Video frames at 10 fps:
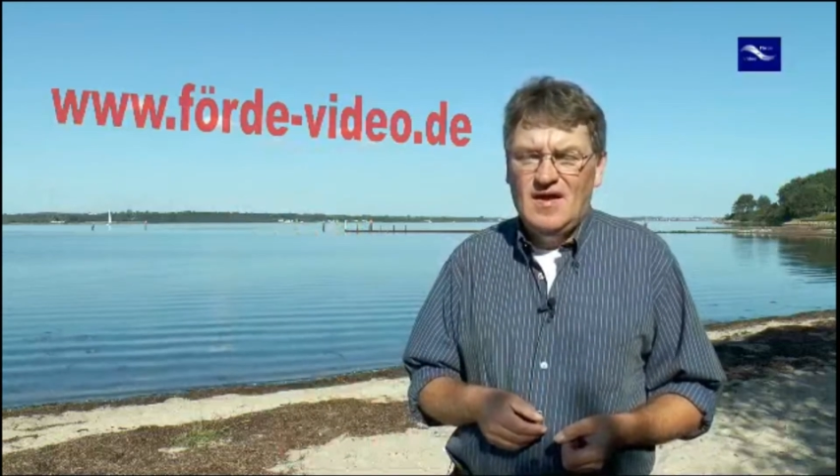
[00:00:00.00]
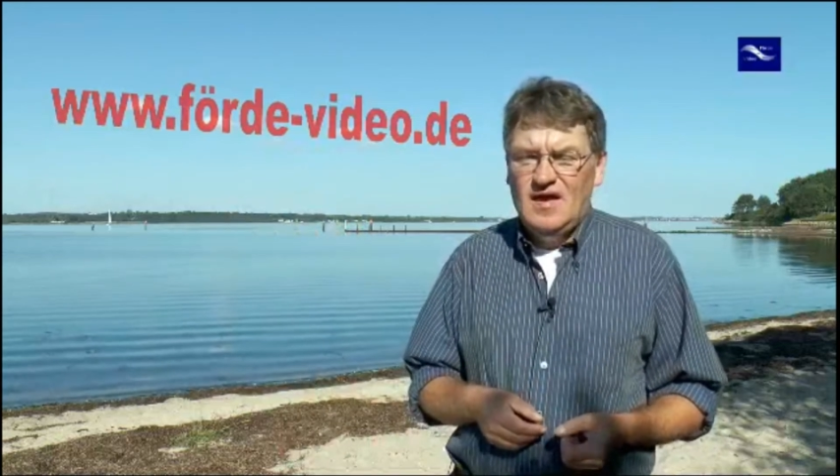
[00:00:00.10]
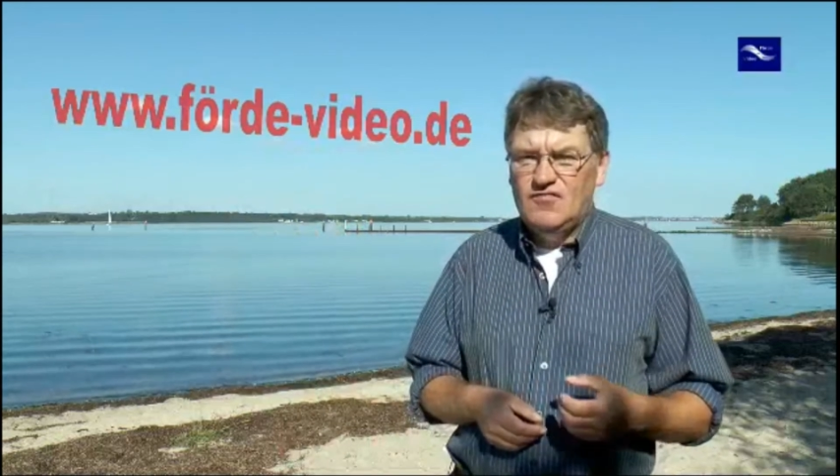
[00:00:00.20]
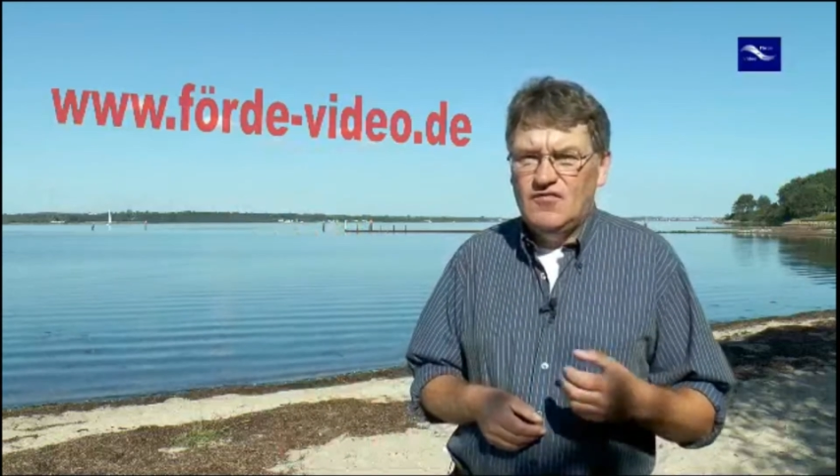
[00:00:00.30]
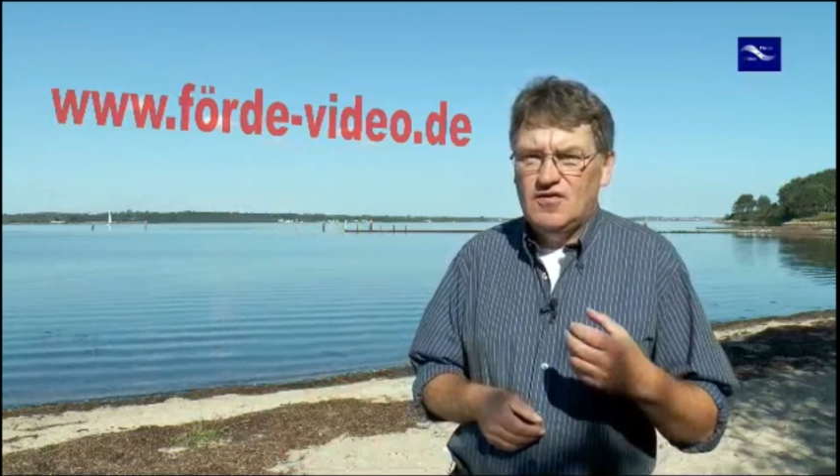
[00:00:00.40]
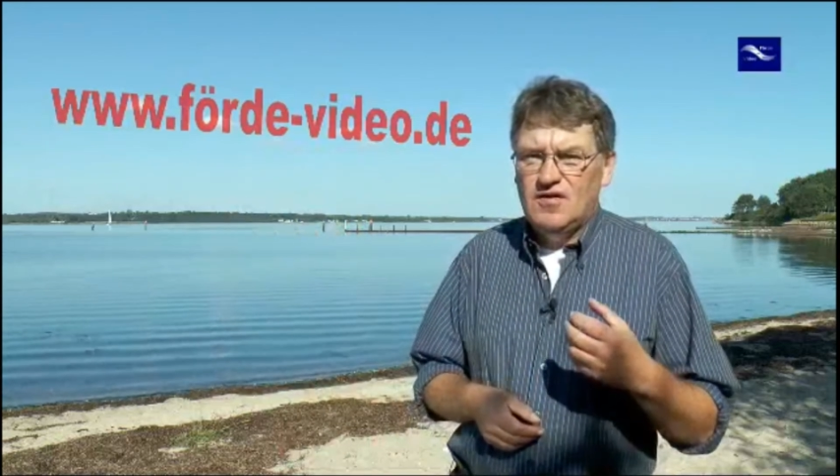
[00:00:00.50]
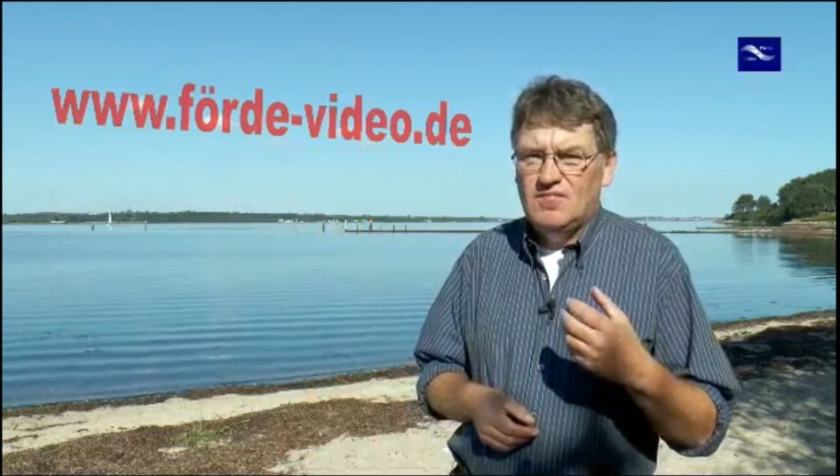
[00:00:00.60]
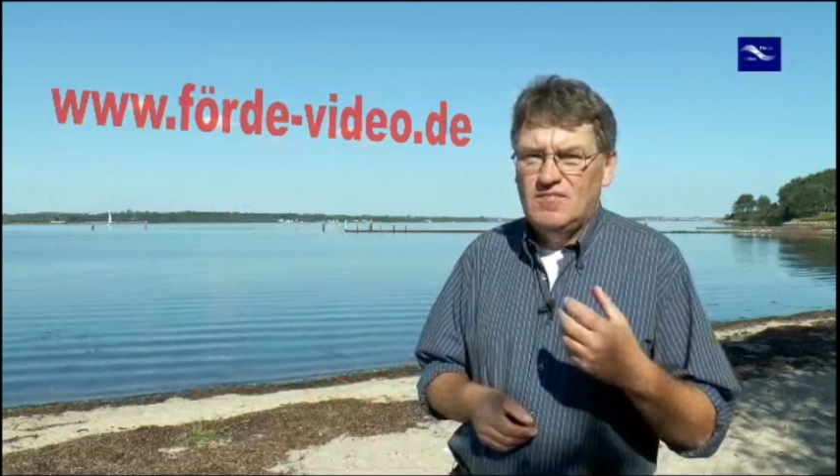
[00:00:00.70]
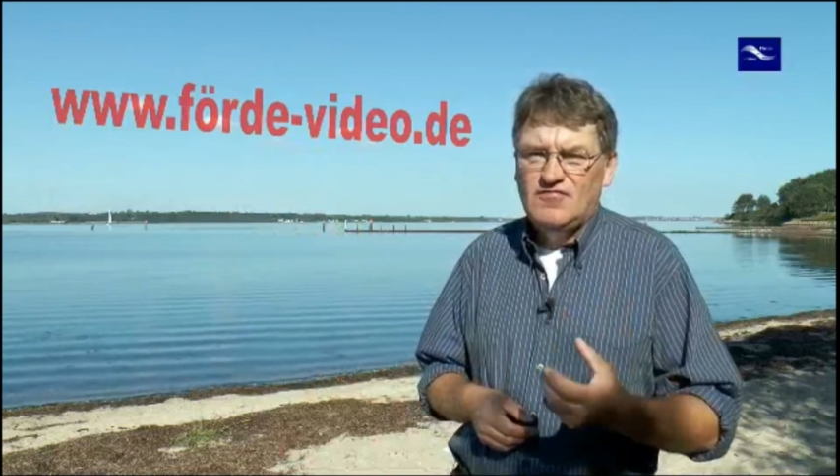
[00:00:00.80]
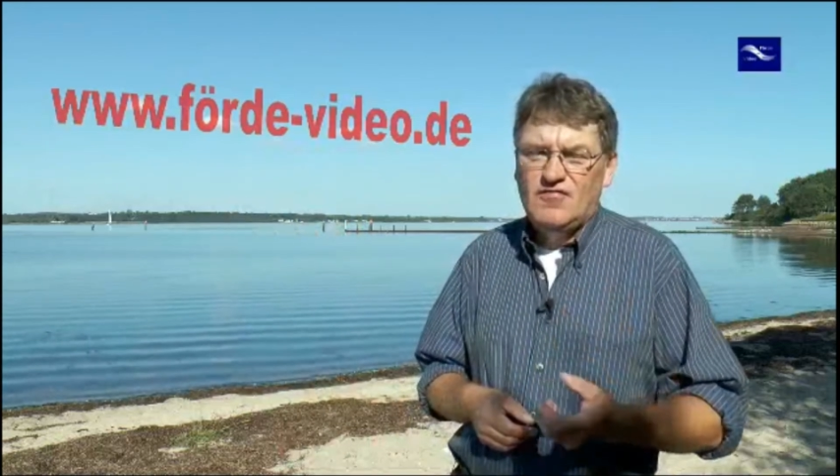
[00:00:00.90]
Ich würde
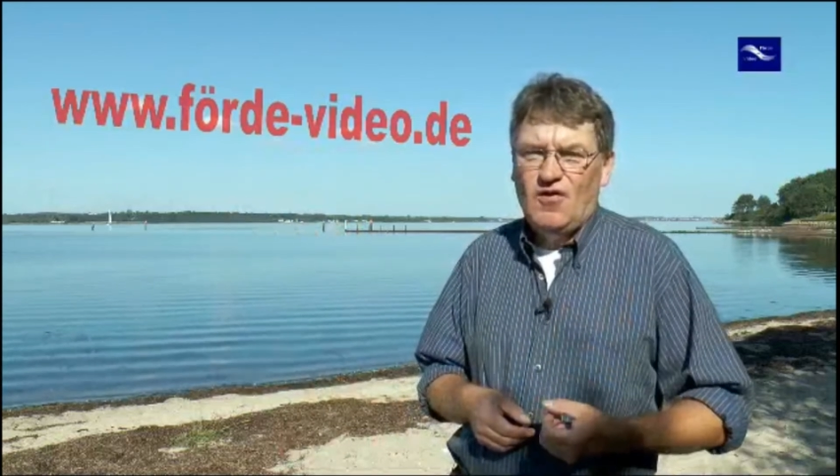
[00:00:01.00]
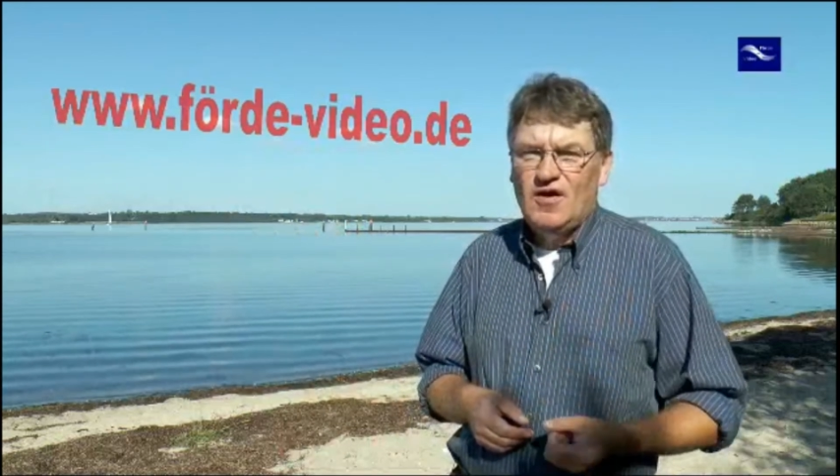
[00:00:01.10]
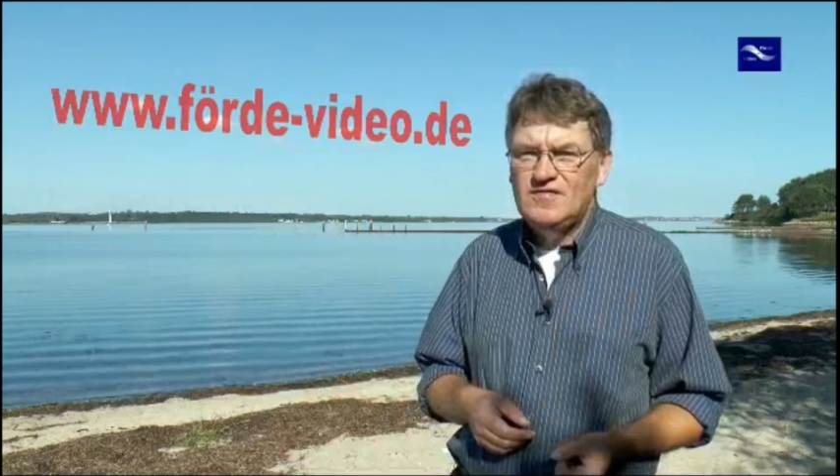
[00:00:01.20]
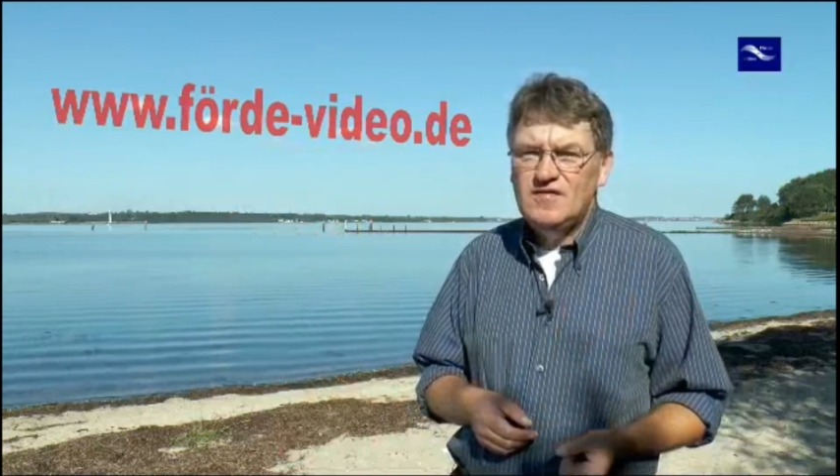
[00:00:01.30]
mich freuen,